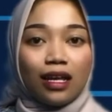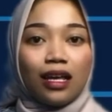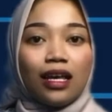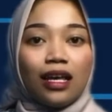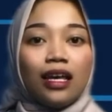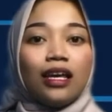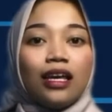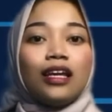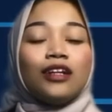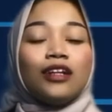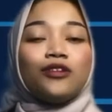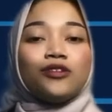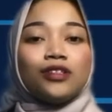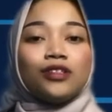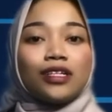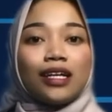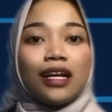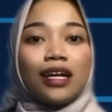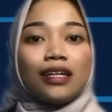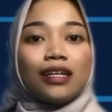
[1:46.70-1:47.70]

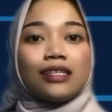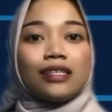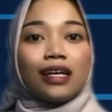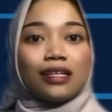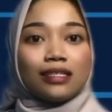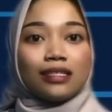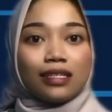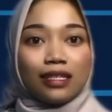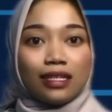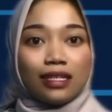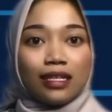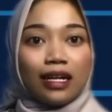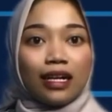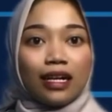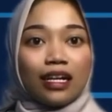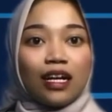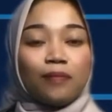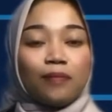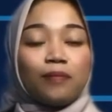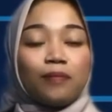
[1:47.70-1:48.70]
Industrialisasi
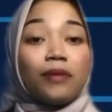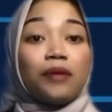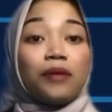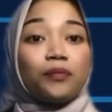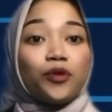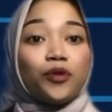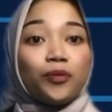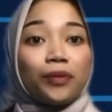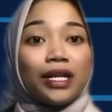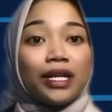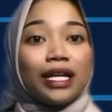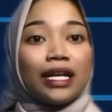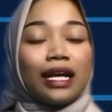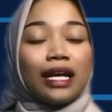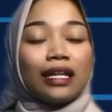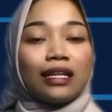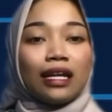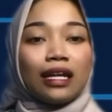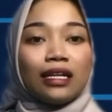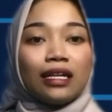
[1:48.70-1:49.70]
dianggap mampu meningkatkan
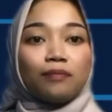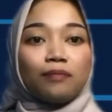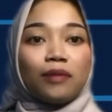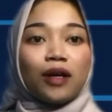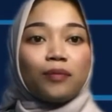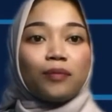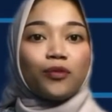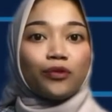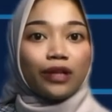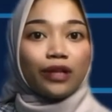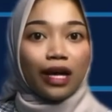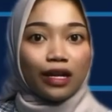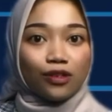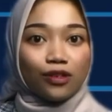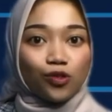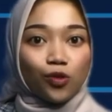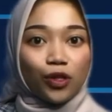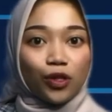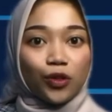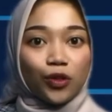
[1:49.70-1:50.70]
kemakmuran
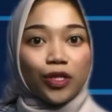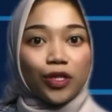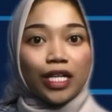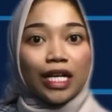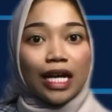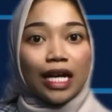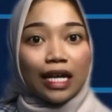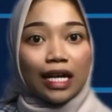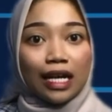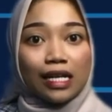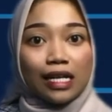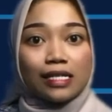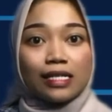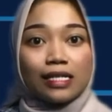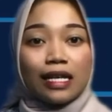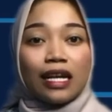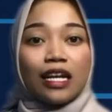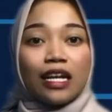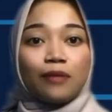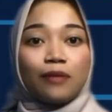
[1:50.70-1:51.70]
suatu negara secara
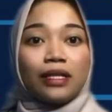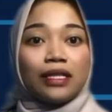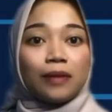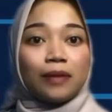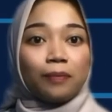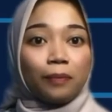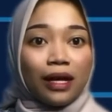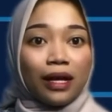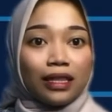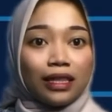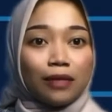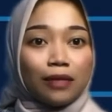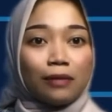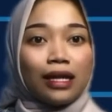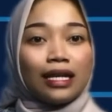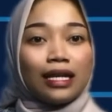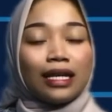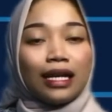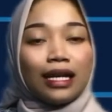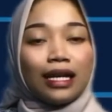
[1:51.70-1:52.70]
lebih tepat
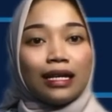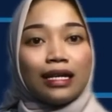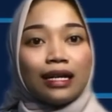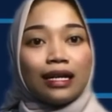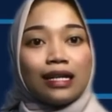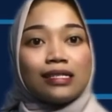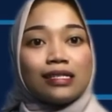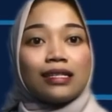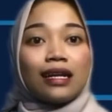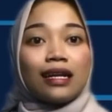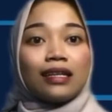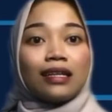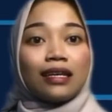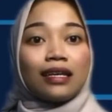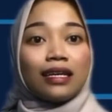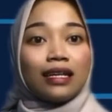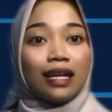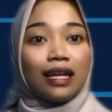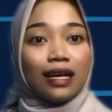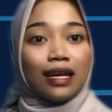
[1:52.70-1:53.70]
dibandingkan dengan strategi
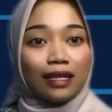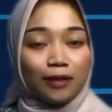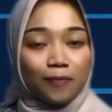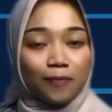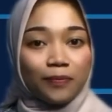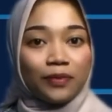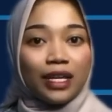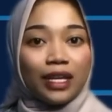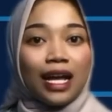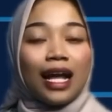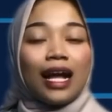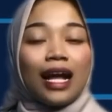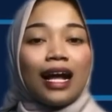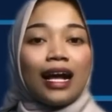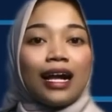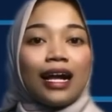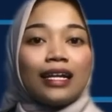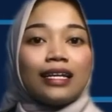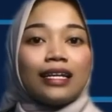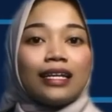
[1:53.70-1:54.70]
lain. Hal
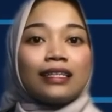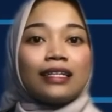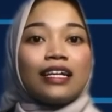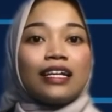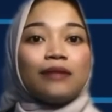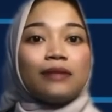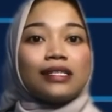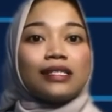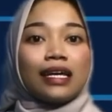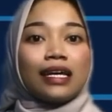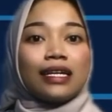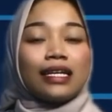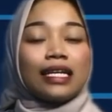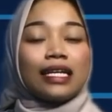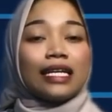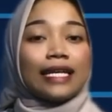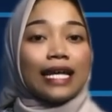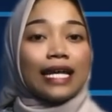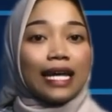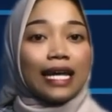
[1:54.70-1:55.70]
yang tidak bisa
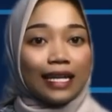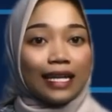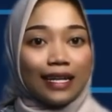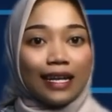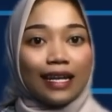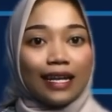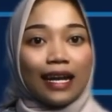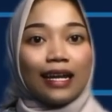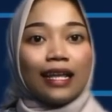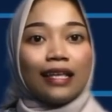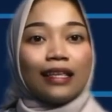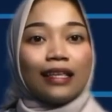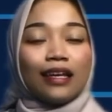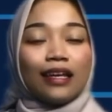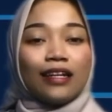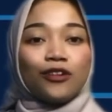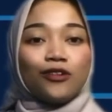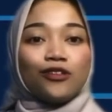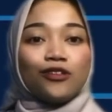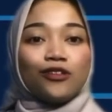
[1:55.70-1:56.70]
dihindari dari adanya
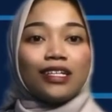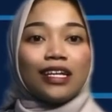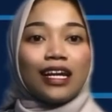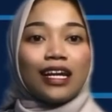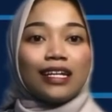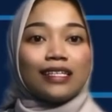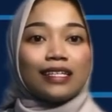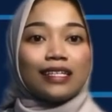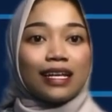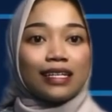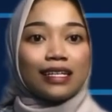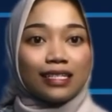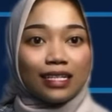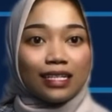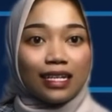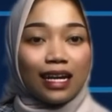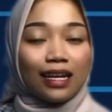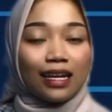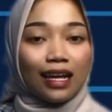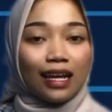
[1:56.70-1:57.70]
industrialisasi
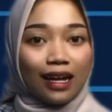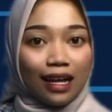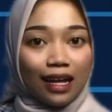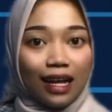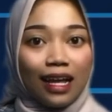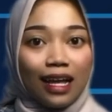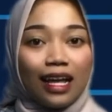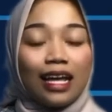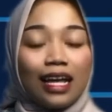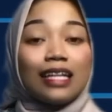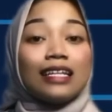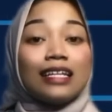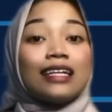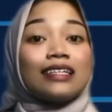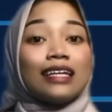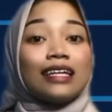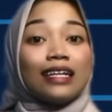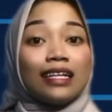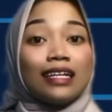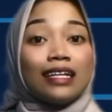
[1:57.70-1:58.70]
adalah
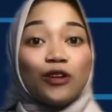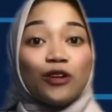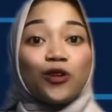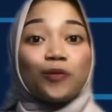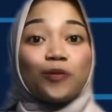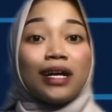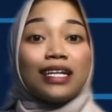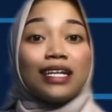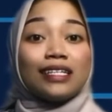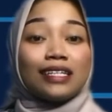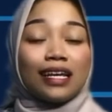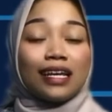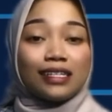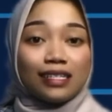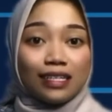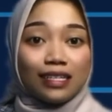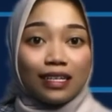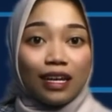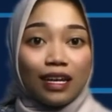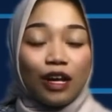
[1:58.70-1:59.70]
terjadinya urbanisasi.
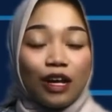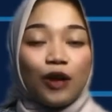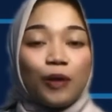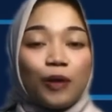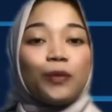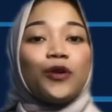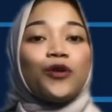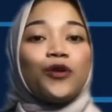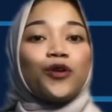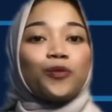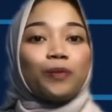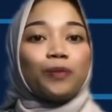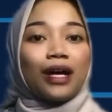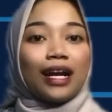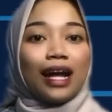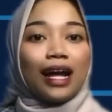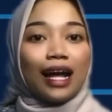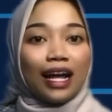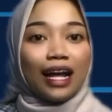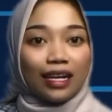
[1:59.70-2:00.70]
Menurut para
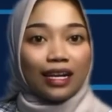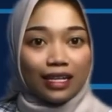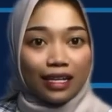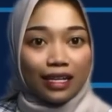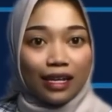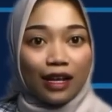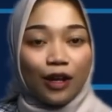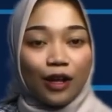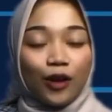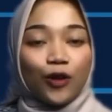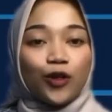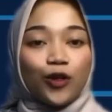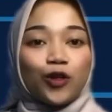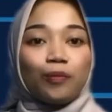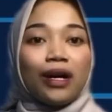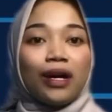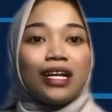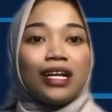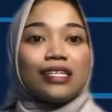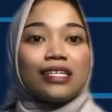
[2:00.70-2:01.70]
ahli,
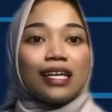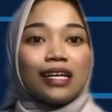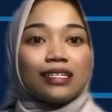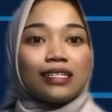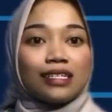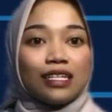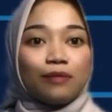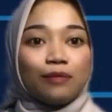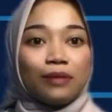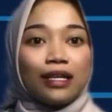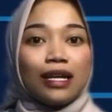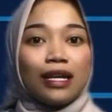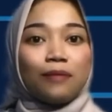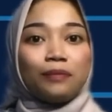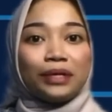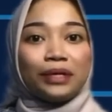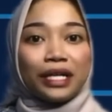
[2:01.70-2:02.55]
urbanisasi berdampingan